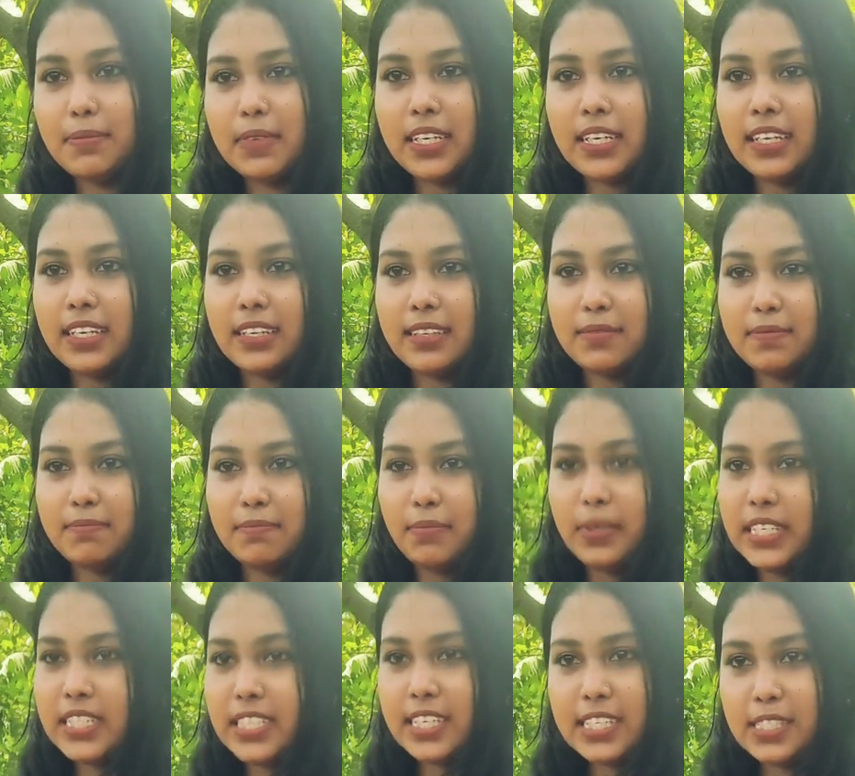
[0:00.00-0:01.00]
মানে
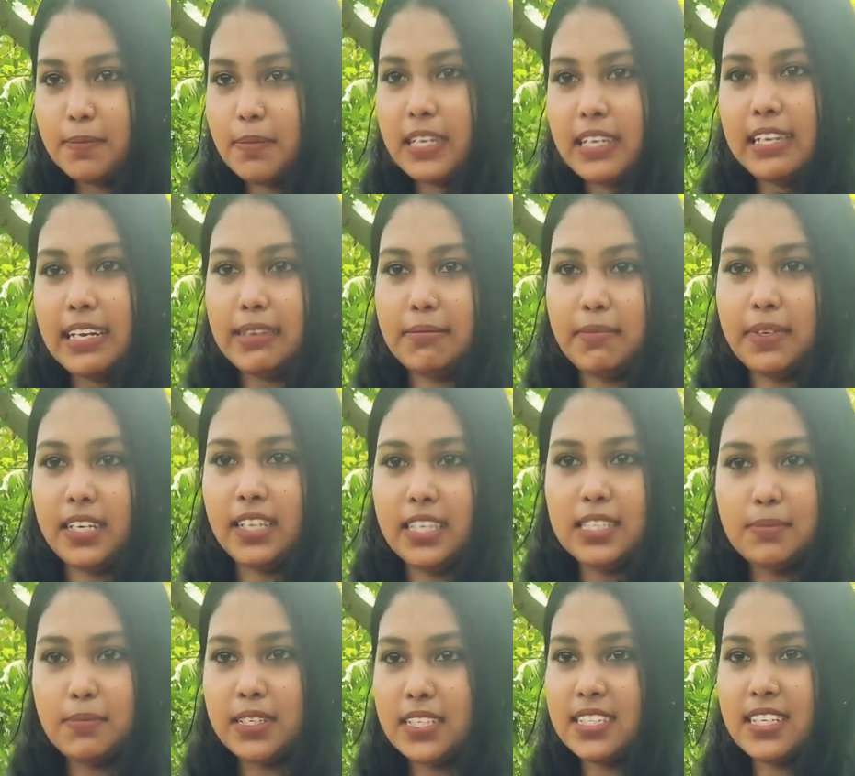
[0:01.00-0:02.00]
বেশি স্মার্ট লাগবে না
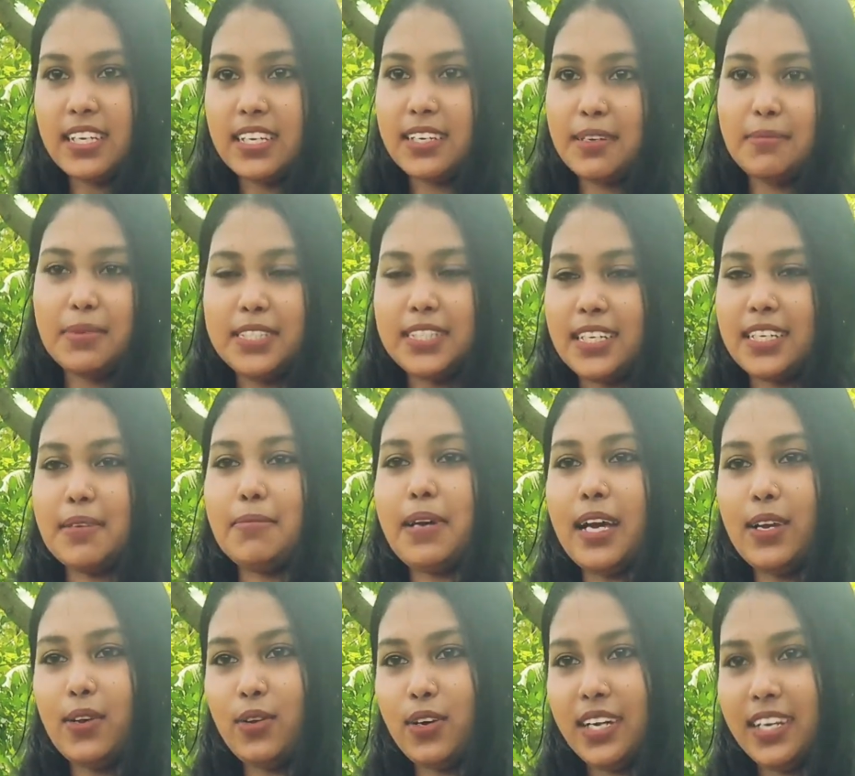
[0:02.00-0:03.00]
স্মার্ট ছেলেরা বেশি একটা
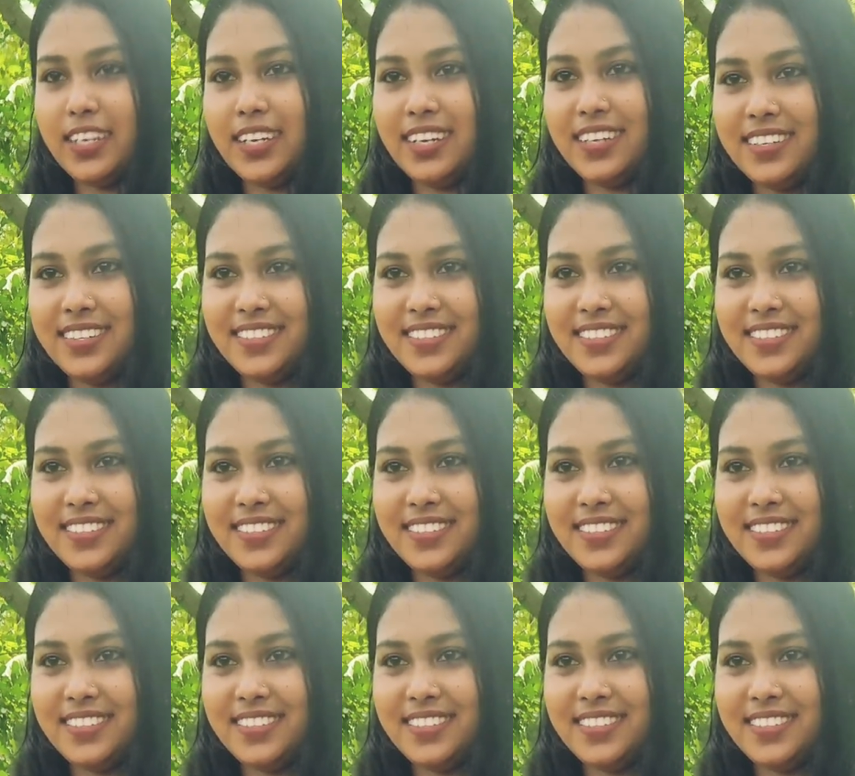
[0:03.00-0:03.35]
ভালো হয় না